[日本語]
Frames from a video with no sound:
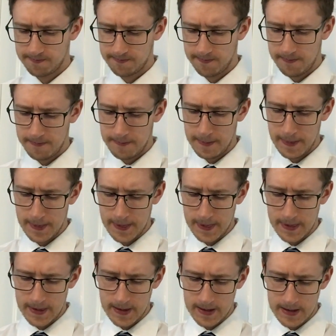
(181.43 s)
ごめんなさ
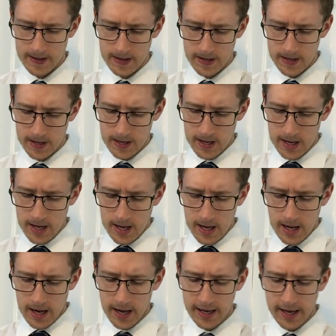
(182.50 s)
い。
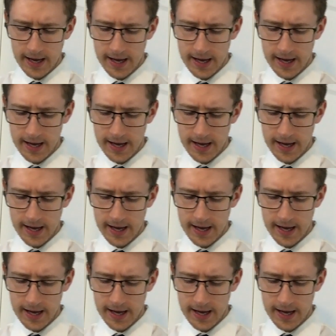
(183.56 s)
は